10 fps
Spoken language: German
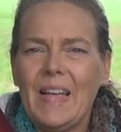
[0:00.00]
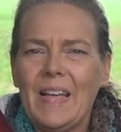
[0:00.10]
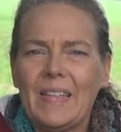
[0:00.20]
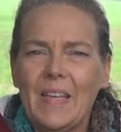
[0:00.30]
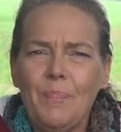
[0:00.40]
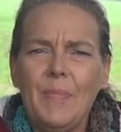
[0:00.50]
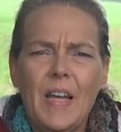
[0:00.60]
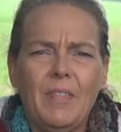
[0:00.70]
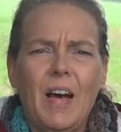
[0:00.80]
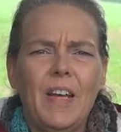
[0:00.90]
es gibt
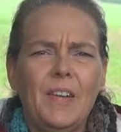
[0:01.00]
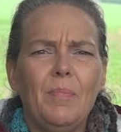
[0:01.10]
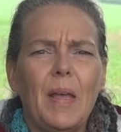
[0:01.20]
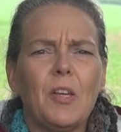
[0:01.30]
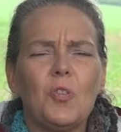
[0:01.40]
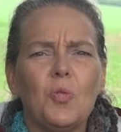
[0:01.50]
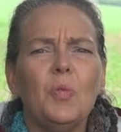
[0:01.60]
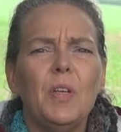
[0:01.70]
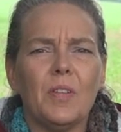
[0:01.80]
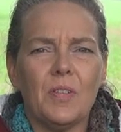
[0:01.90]
mittlerweile eine Menge
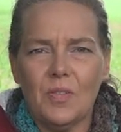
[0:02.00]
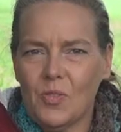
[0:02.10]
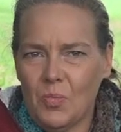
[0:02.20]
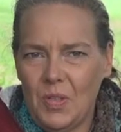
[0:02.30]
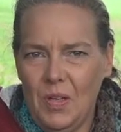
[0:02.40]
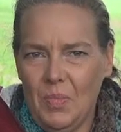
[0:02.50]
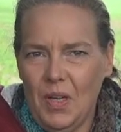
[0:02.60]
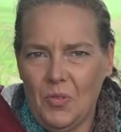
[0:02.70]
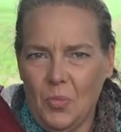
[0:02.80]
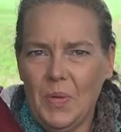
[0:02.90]
Studien zum
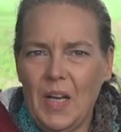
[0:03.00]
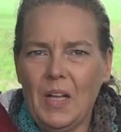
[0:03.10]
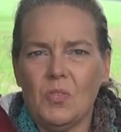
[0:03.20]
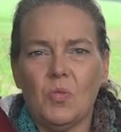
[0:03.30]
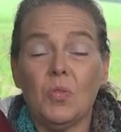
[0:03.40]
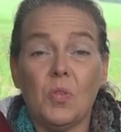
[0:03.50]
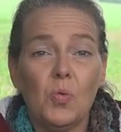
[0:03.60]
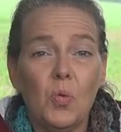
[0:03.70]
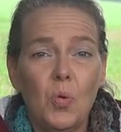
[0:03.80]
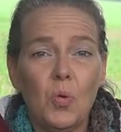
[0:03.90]
Thema Dominanz,
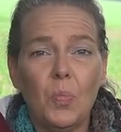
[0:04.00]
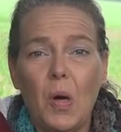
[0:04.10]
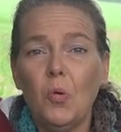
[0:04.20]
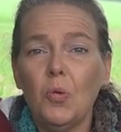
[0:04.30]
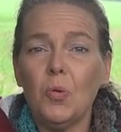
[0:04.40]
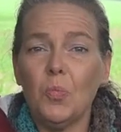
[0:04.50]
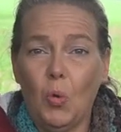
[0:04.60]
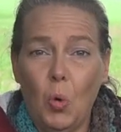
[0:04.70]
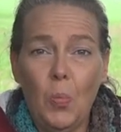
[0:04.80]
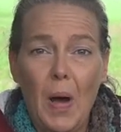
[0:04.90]
Untersuchungen bei Hunden,
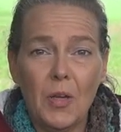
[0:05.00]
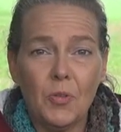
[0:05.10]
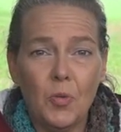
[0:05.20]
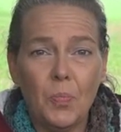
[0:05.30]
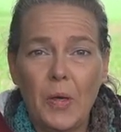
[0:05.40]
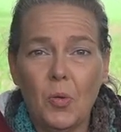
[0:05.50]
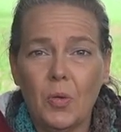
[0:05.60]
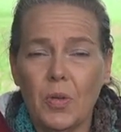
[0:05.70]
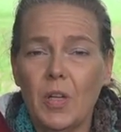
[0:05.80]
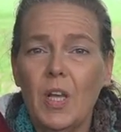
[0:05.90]
Beobachtungen bei
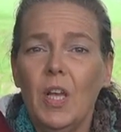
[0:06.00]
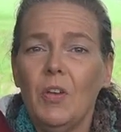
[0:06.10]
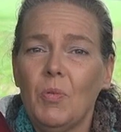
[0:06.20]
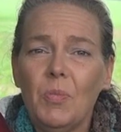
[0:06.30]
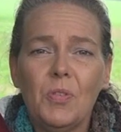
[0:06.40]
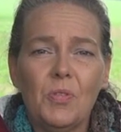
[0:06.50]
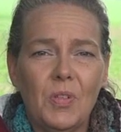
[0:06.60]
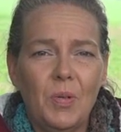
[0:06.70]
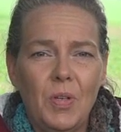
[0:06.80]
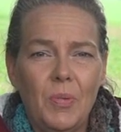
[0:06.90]
Hunden. Wir müssen zu
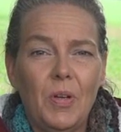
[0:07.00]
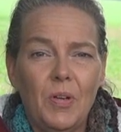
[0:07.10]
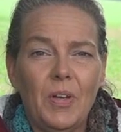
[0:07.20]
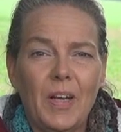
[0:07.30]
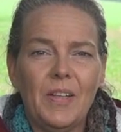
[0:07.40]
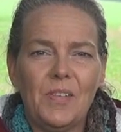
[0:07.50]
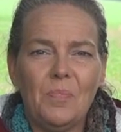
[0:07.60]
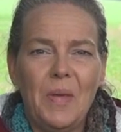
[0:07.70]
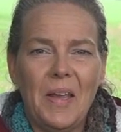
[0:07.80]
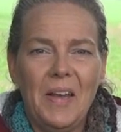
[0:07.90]
dem Thema noch eine ganze
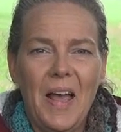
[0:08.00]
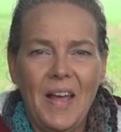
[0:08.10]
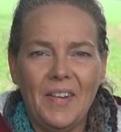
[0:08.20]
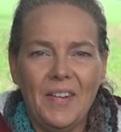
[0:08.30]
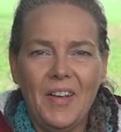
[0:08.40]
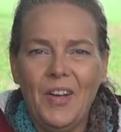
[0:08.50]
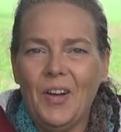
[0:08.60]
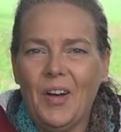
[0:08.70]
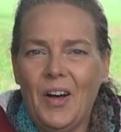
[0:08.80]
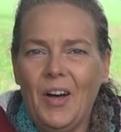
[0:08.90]
Menge lernen
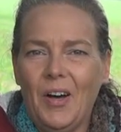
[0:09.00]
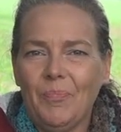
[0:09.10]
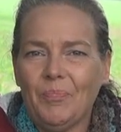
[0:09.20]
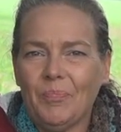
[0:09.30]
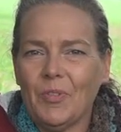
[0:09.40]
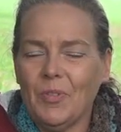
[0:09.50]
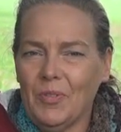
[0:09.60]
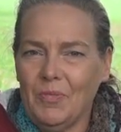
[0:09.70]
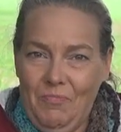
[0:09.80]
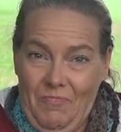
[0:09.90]
ähm,
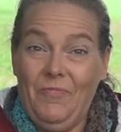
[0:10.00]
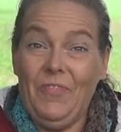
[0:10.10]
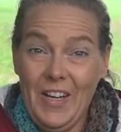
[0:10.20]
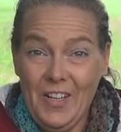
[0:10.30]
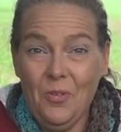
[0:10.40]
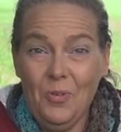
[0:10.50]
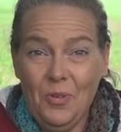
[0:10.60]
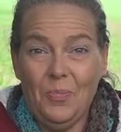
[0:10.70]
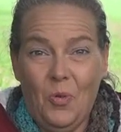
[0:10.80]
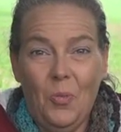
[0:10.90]
und weiter
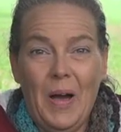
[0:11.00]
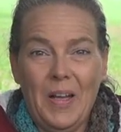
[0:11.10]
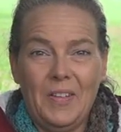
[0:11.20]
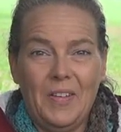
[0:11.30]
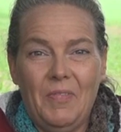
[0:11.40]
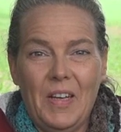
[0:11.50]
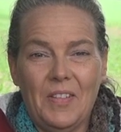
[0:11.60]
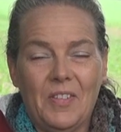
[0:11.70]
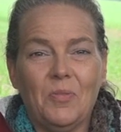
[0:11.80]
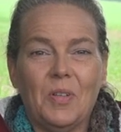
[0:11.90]
Hunde beobachten, in
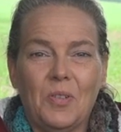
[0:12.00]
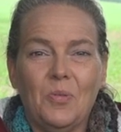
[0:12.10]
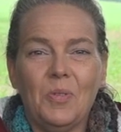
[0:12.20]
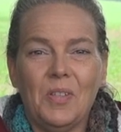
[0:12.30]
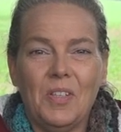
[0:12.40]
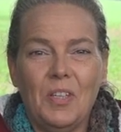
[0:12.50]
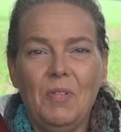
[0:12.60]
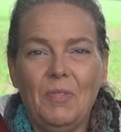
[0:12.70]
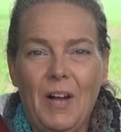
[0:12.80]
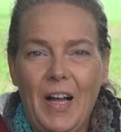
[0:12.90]
welchen Situationen sie sich
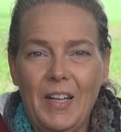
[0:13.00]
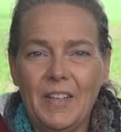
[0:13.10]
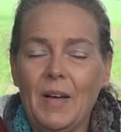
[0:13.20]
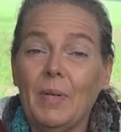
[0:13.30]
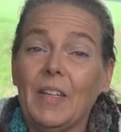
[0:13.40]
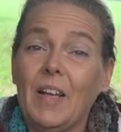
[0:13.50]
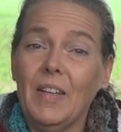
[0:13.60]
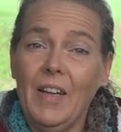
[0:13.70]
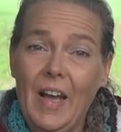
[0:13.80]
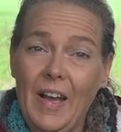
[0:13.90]
wie verhalten. Aber ich
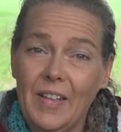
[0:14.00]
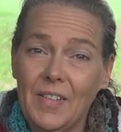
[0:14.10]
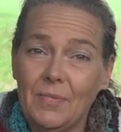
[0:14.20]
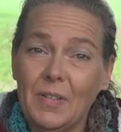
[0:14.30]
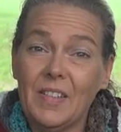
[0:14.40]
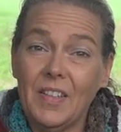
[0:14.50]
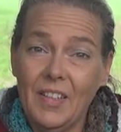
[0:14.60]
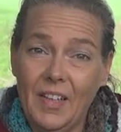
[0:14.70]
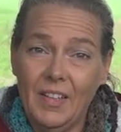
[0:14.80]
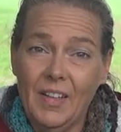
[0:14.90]
kann dir eins
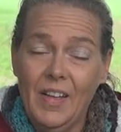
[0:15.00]
versichern.